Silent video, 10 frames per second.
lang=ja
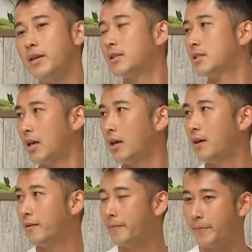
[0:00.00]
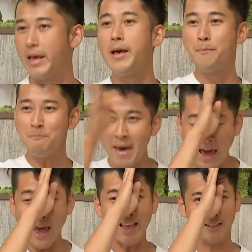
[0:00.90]
いいですね
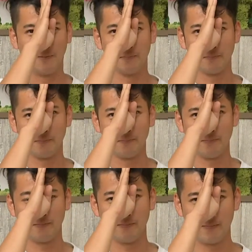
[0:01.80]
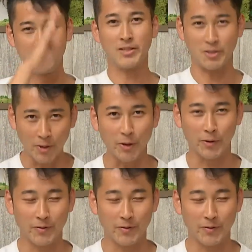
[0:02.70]
麺梅雨